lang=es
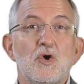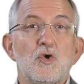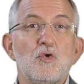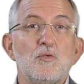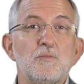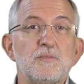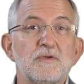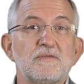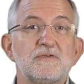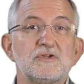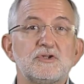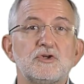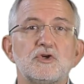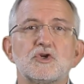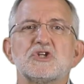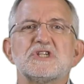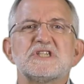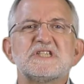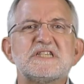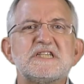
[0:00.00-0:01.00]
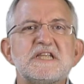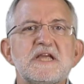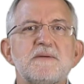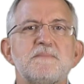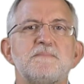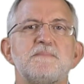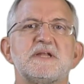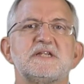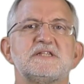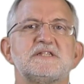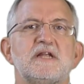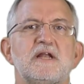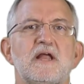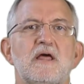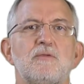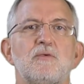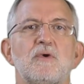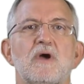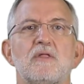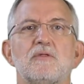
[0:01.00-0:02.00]
Un profesor siempre será
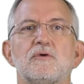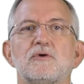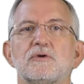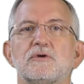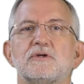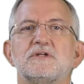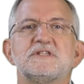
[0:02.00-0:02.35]
educador,